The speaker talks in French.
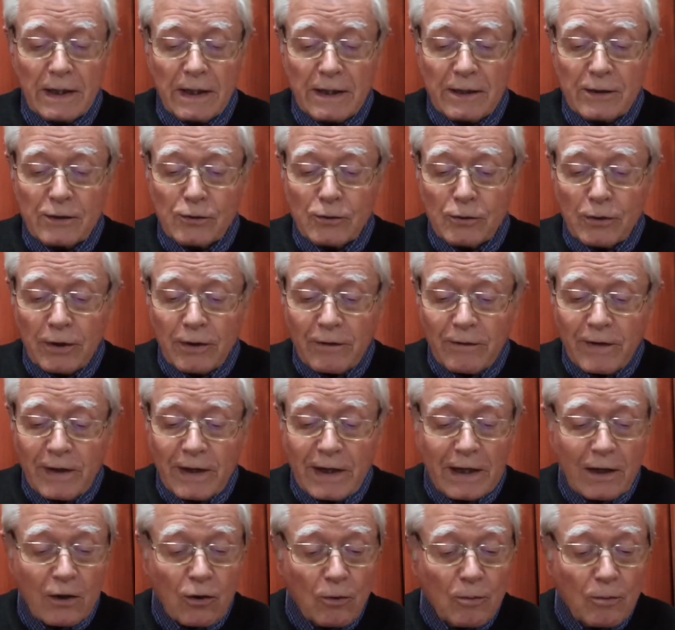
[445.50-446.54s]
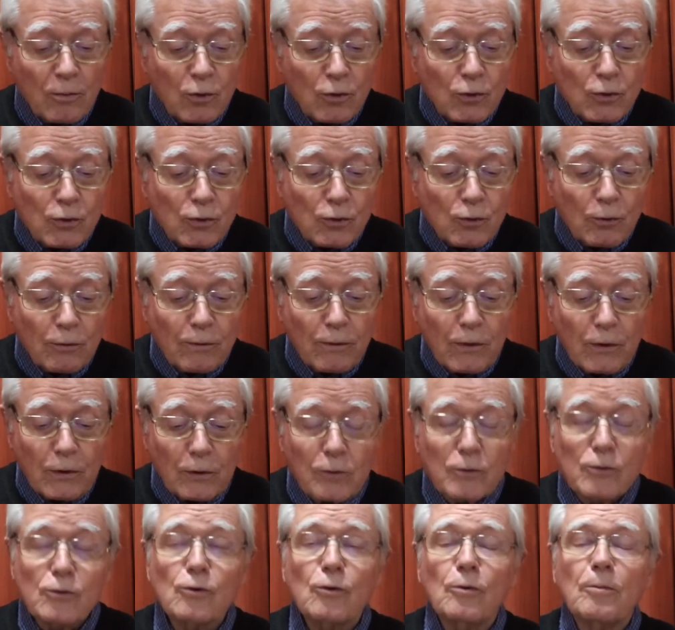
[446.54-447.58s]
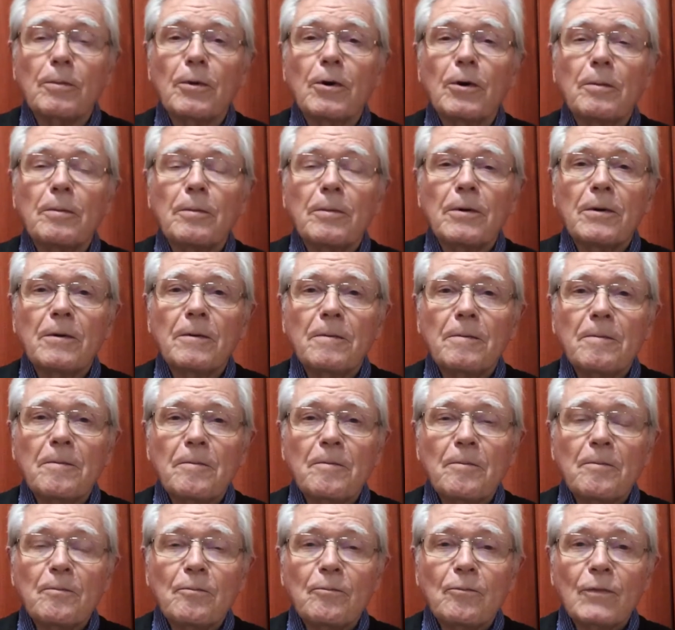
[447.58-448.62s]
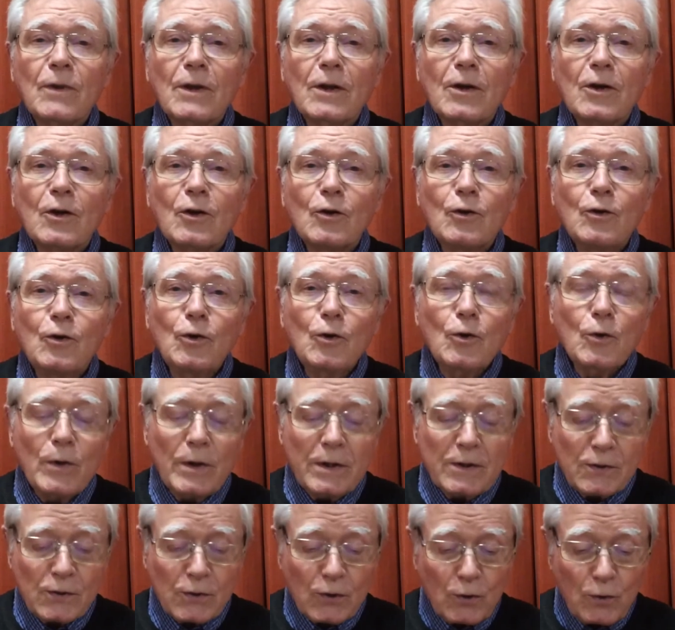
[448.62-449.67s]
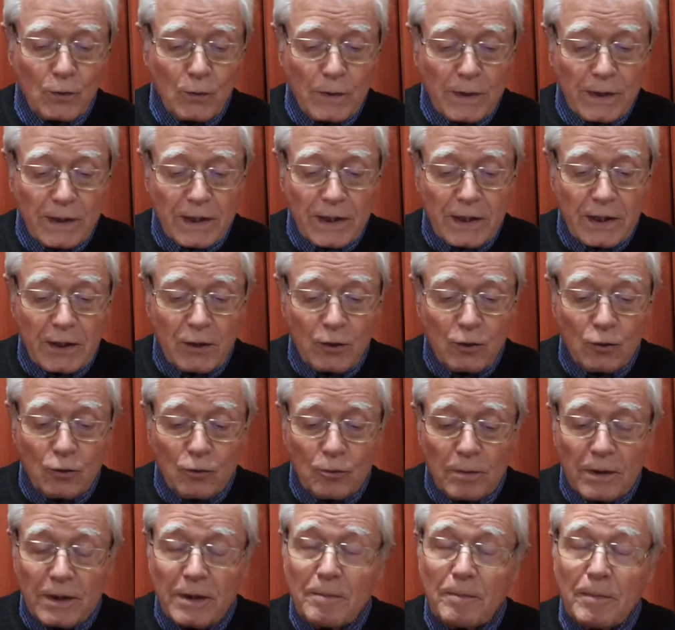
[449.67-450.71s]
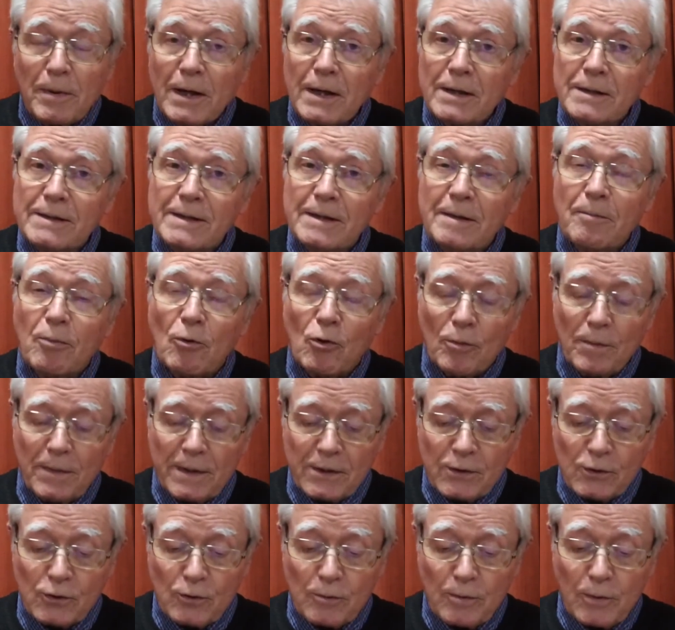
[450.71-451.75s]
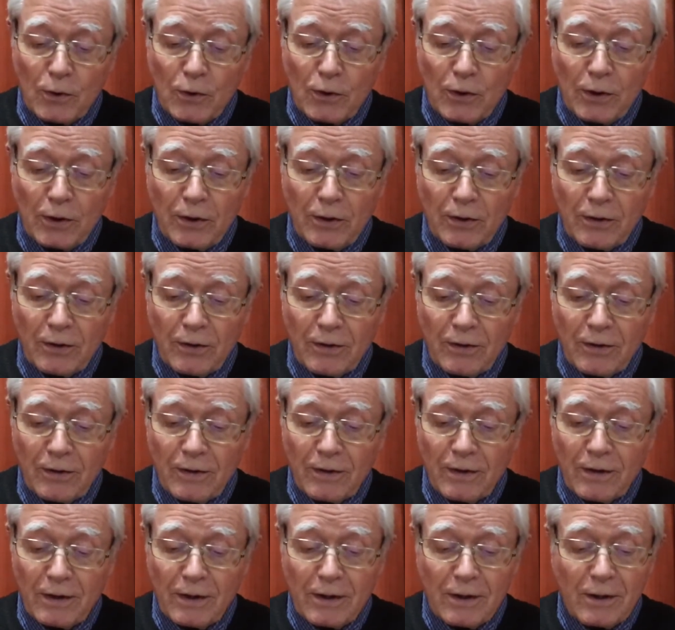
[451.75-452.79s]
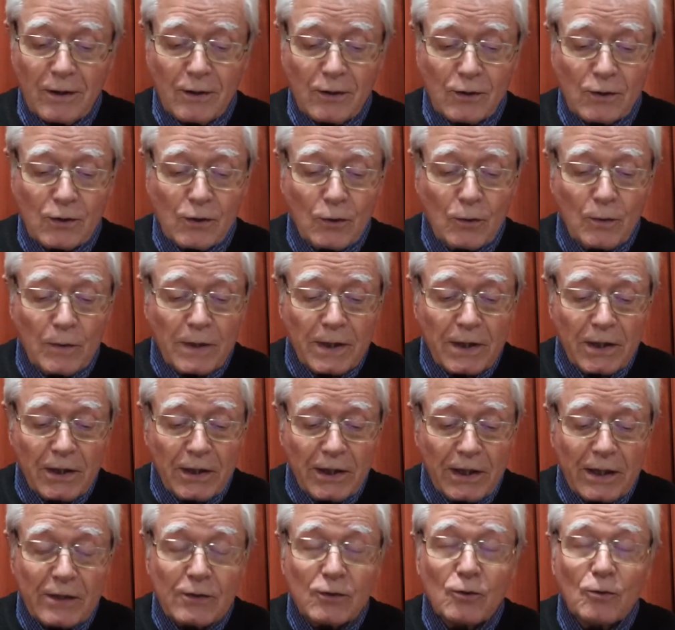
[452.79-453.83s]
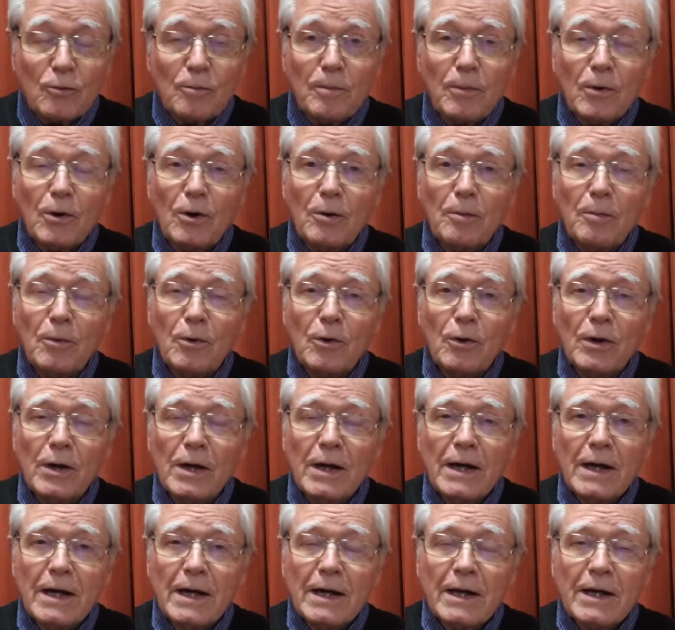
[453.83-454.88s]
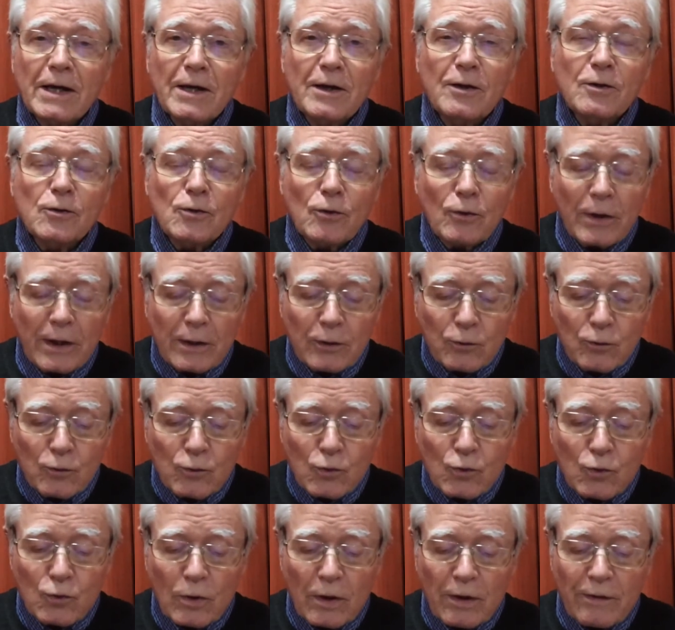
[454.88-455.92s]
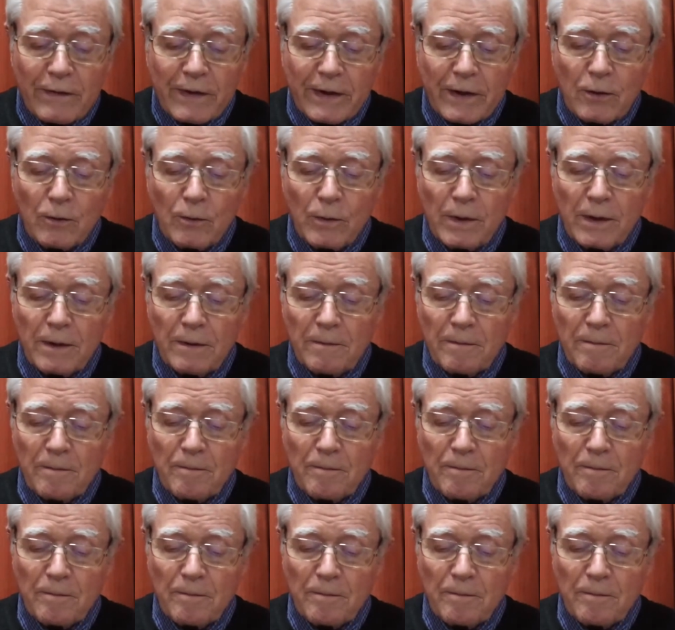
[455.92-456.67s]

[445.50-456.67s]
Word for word: et se révéla comme le sauveur de son peuple. Dieu est celui qui n'oublie pas ses promesses de bonheur, celui qui dit à son peuple qu'il sera toujours avec lui.